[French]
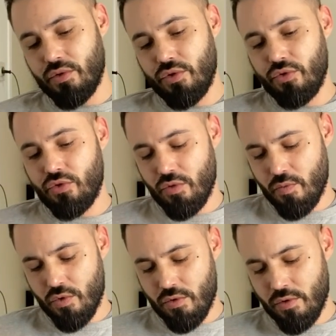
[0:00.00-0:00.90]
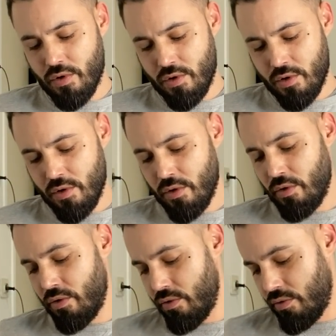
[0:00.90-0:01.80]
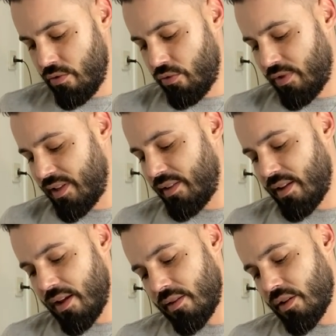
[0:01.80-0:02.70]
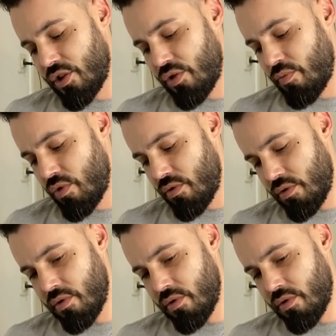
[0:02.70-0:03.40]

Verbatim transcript: justement, sur cet attachement